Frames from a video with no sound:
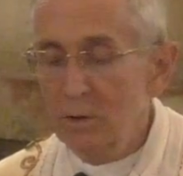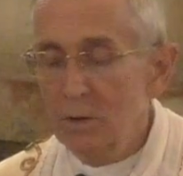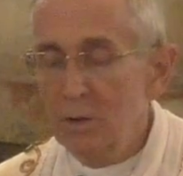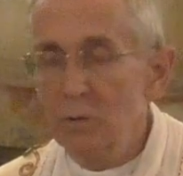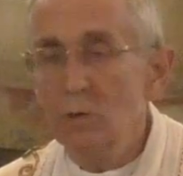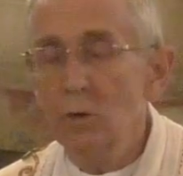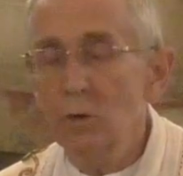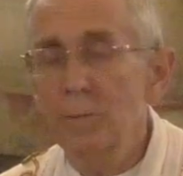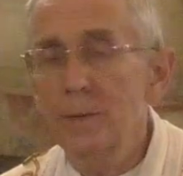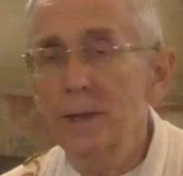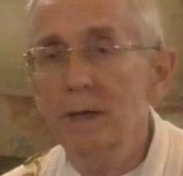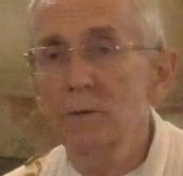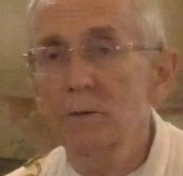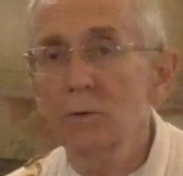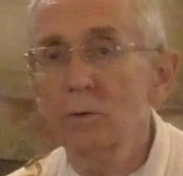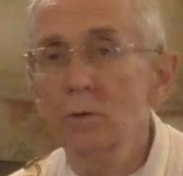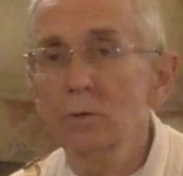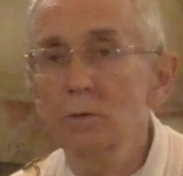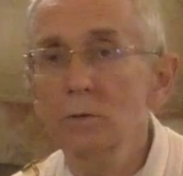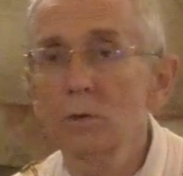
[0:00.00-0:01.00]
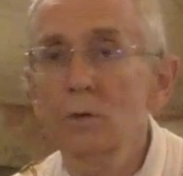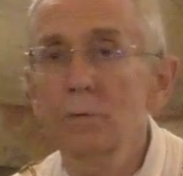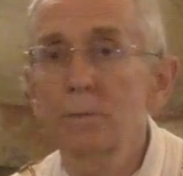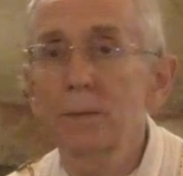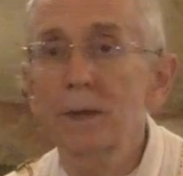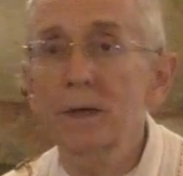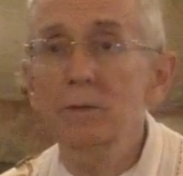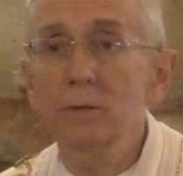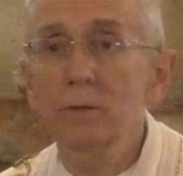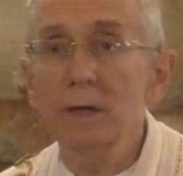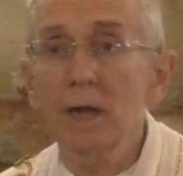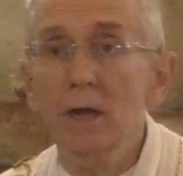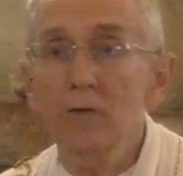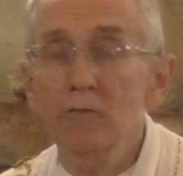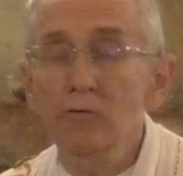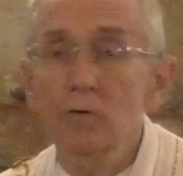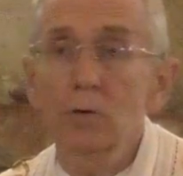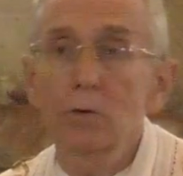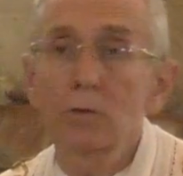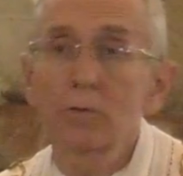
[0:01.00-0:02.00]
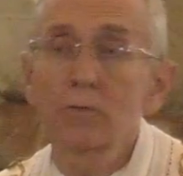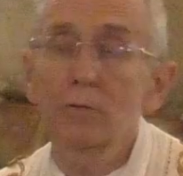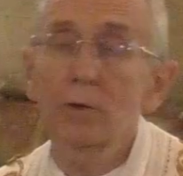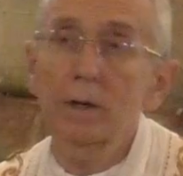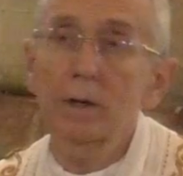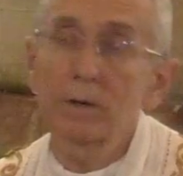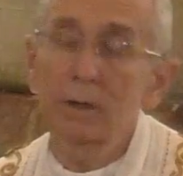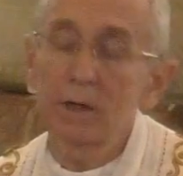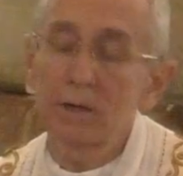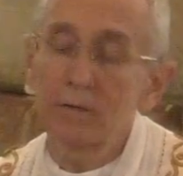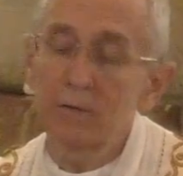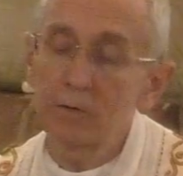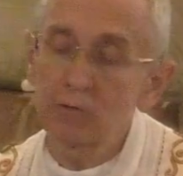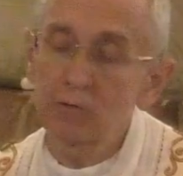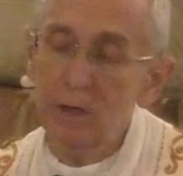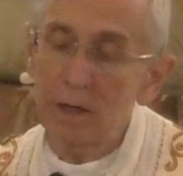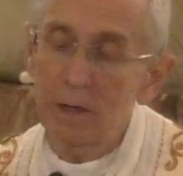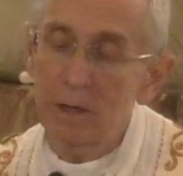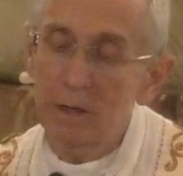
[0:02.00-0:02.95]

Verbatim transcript: de bien d'autres personnages que l'on voit dans l'Évangile.